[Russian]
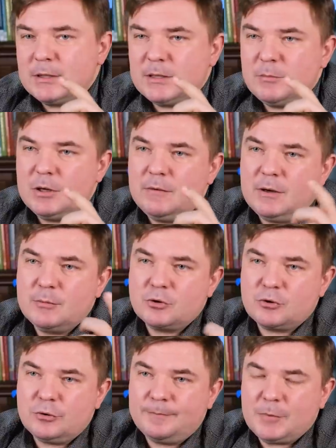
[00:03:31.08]
если мы говорим,
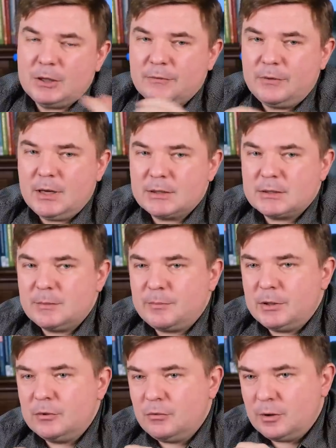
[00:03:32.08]
что инфляция
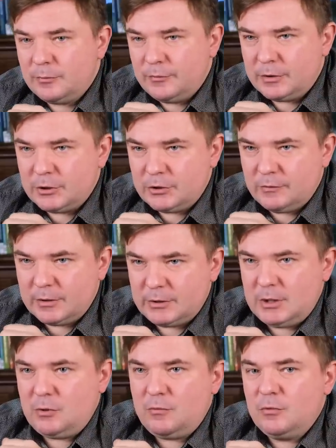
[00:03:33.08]
по итогам
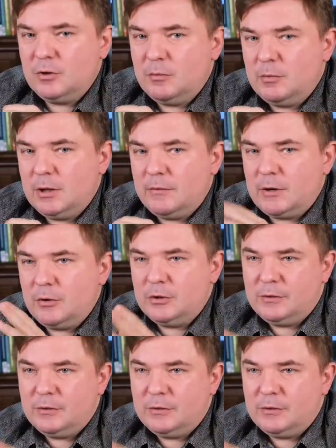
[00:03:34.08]
2022 года была в районе